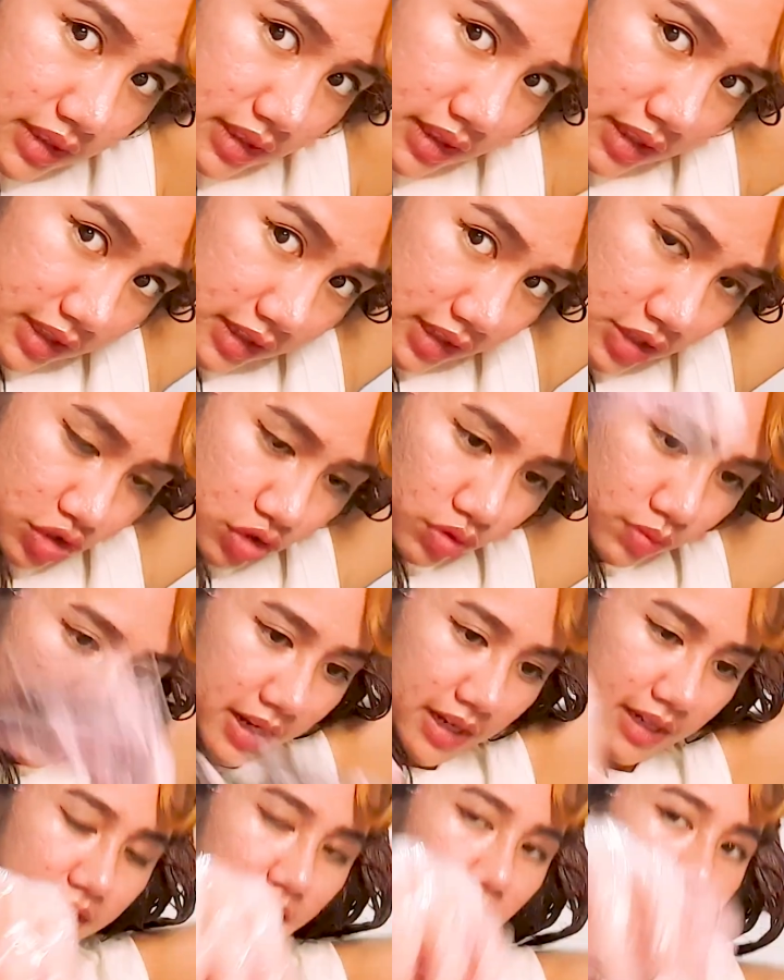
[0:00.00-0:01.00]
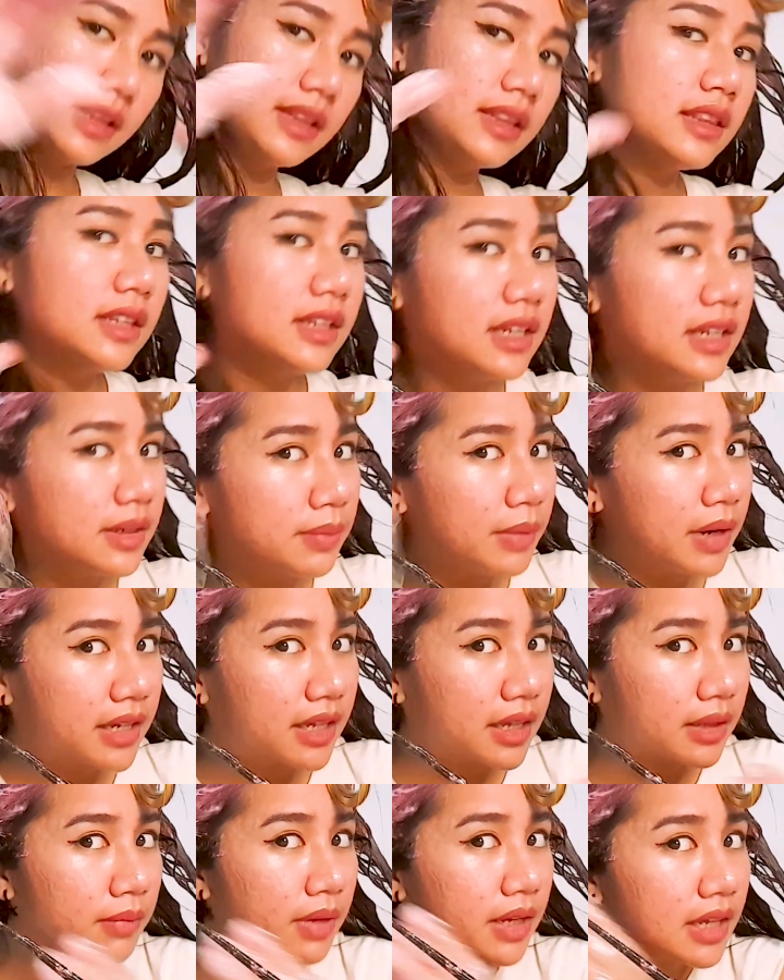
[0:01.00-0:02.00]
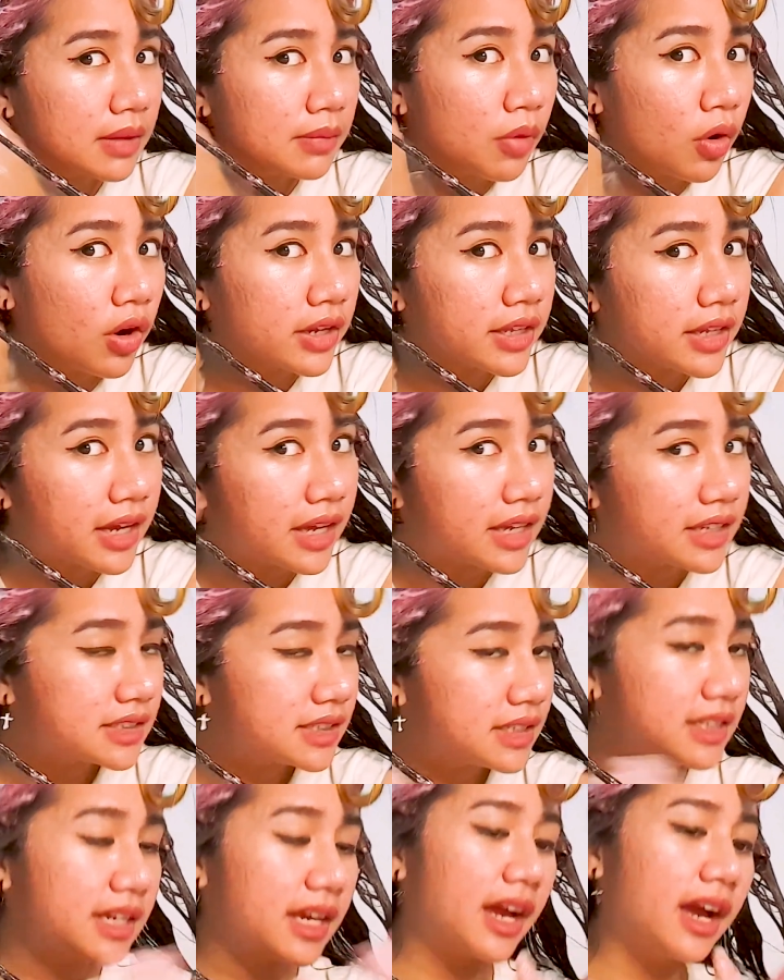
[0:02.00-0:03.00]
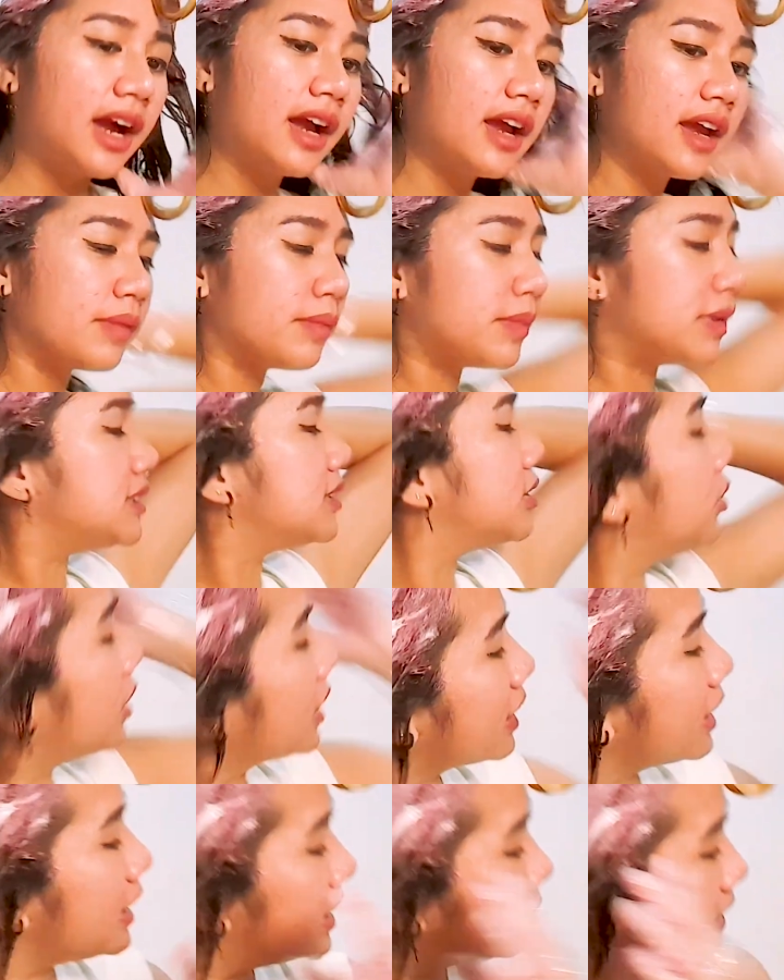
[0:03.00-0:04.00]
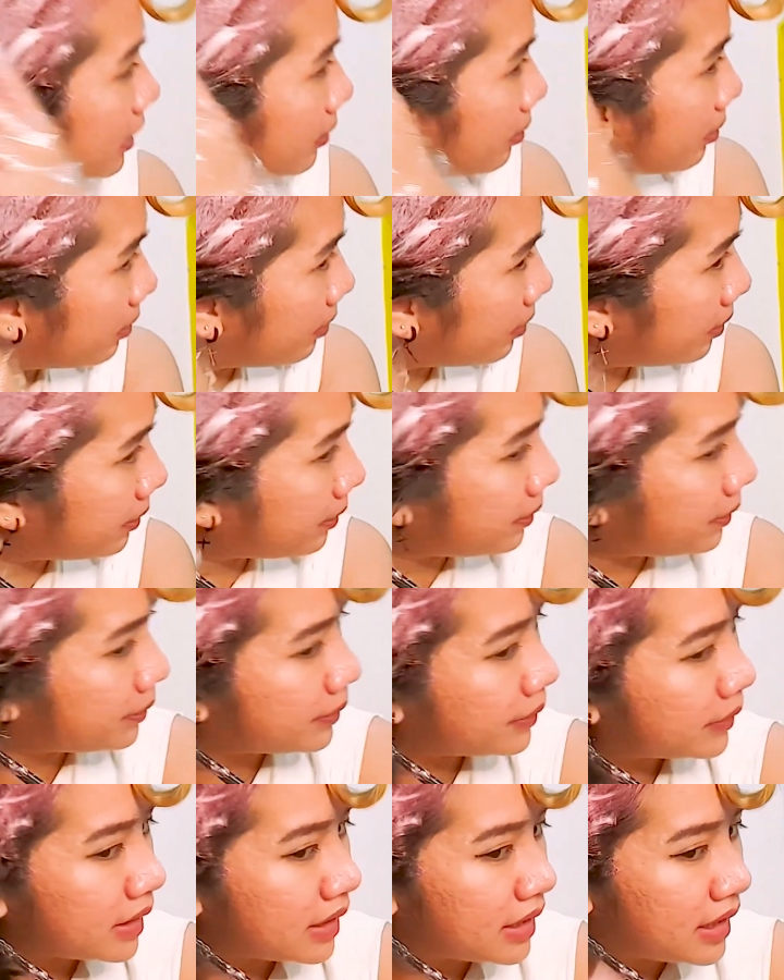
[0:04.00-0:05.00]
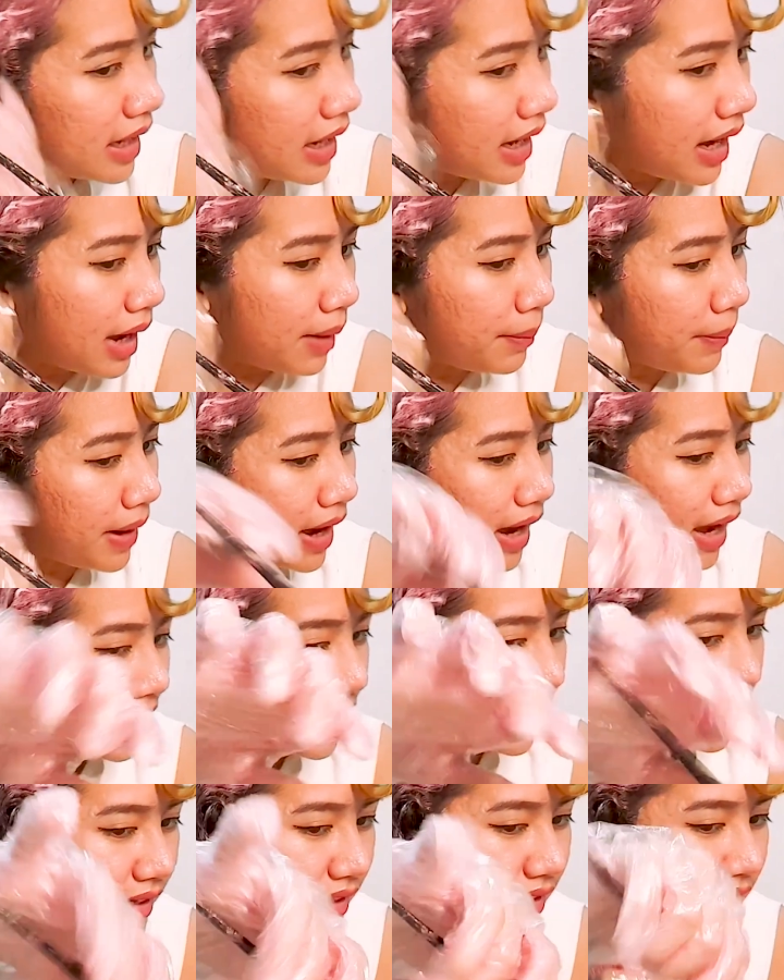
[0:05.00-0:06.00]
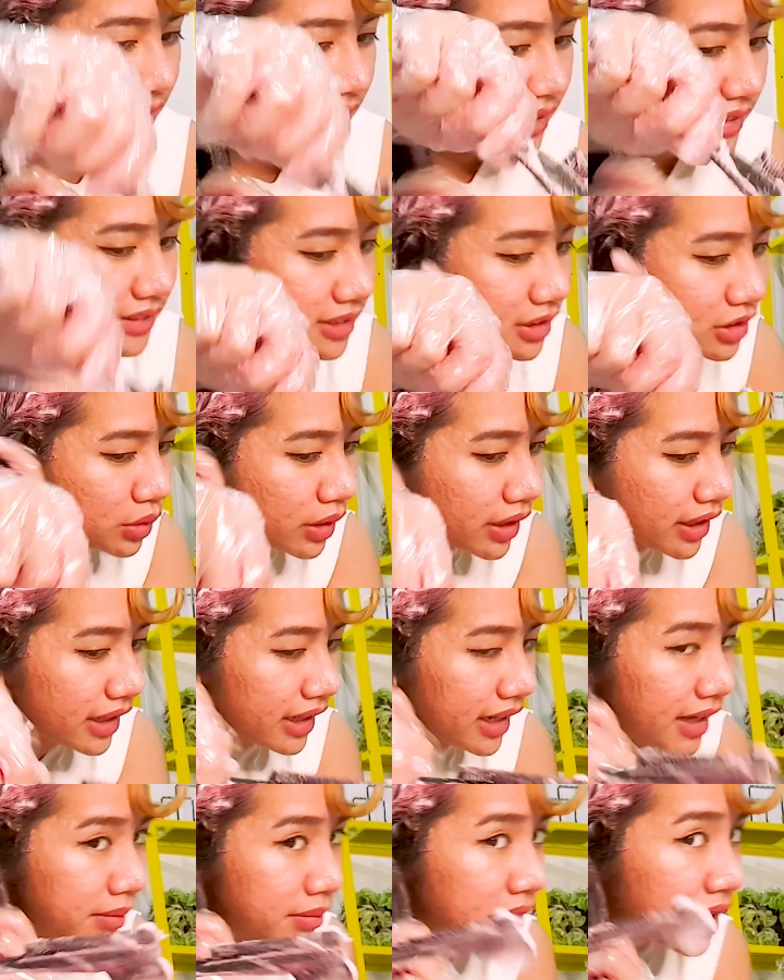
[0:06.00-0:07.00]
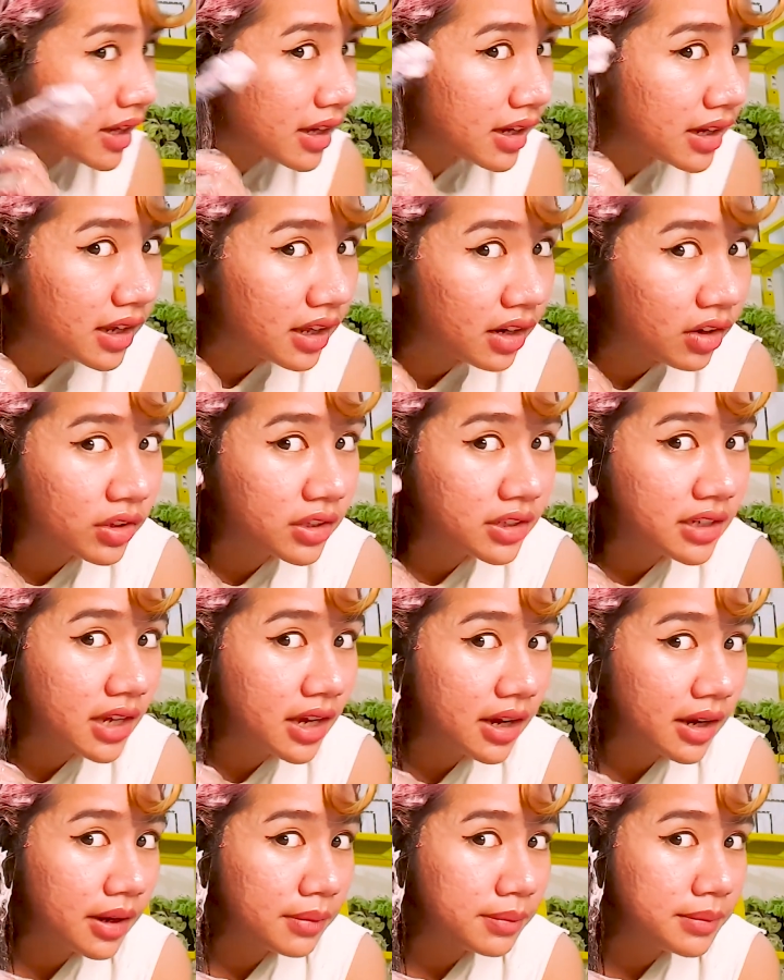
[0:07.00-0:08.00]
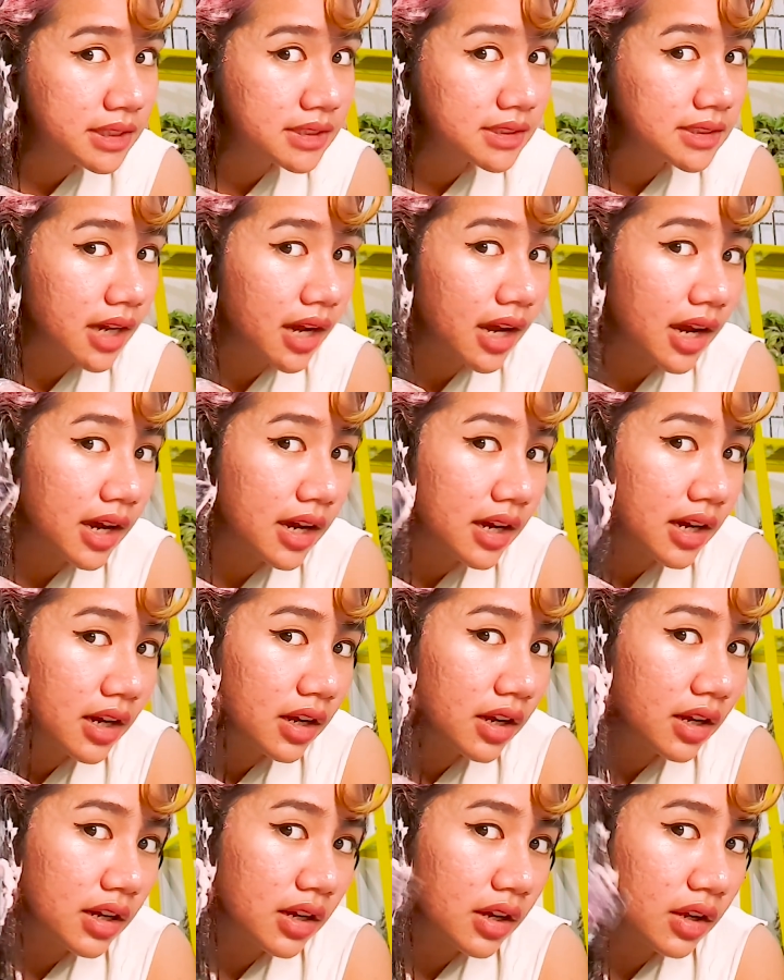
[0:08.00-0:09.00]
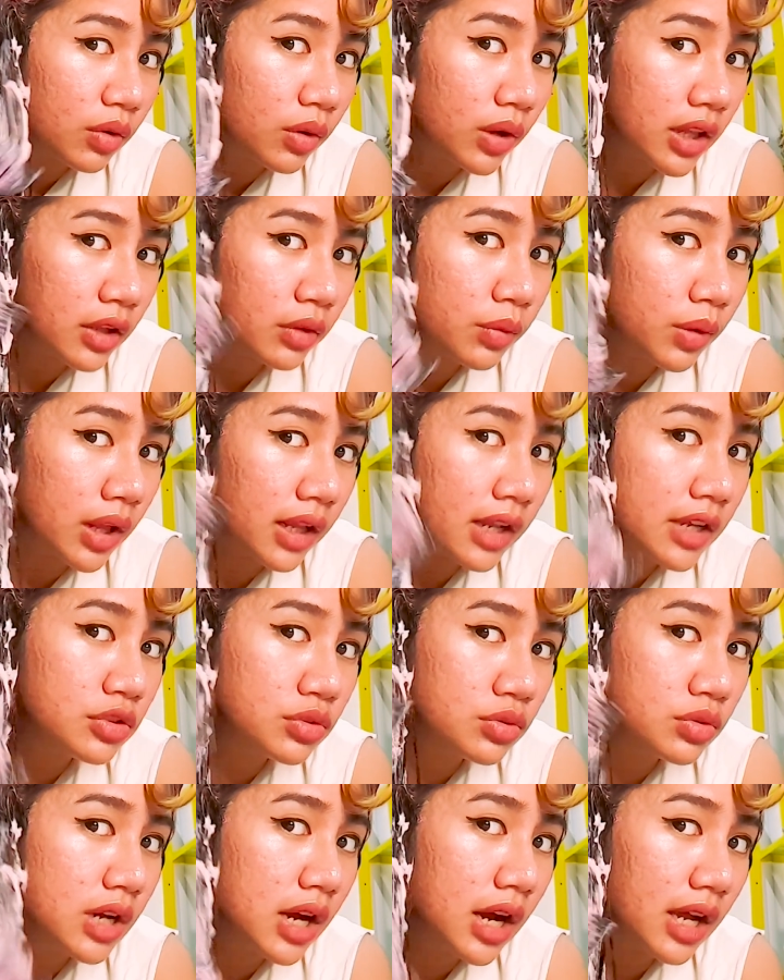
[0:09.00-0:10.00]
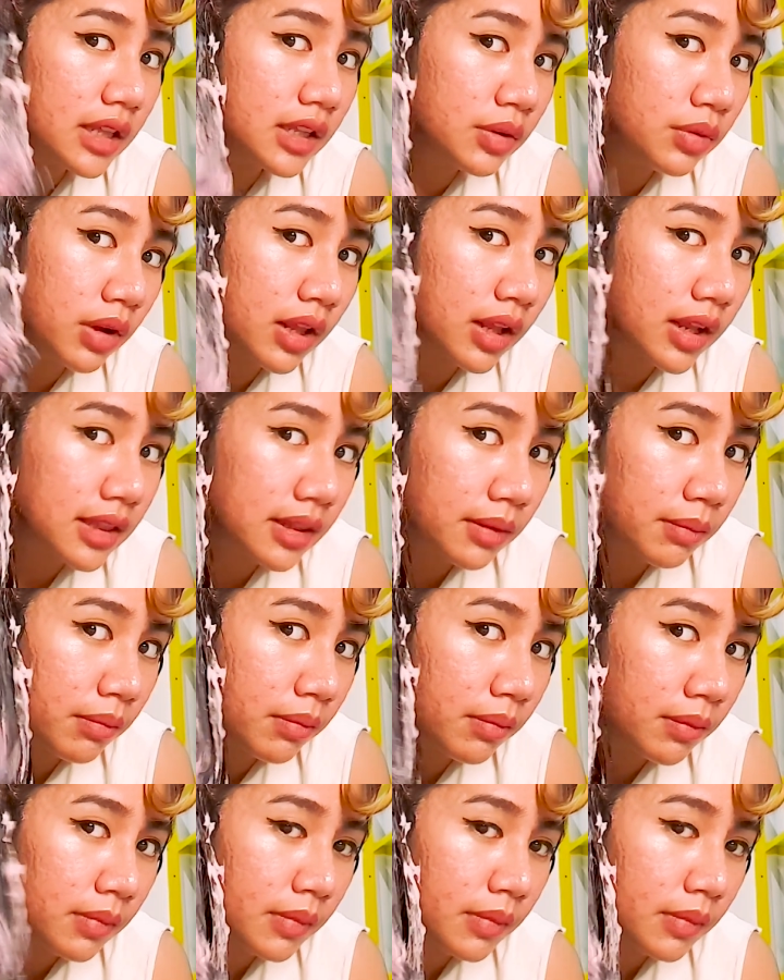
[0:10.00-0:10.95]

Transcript: kita coba lihat di bagian-bagian bawahnya di sini ah yang masih warna hitam apakah sesuai klaimnya kalau dia bisa keluarin warna juga di warna hitam